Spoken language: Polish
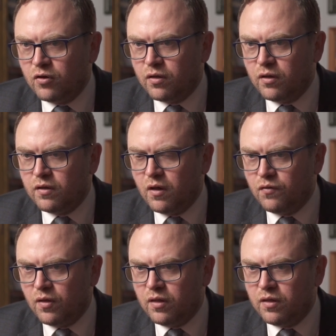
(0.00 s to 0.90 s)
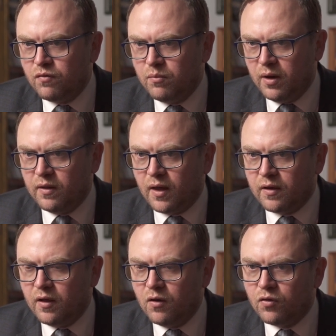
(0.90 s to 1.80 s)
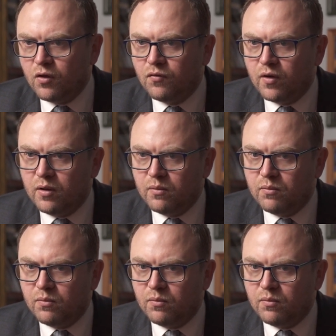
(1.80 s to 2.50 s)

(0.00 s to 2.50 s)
rosyjskiej ofensywy militarnej lądowej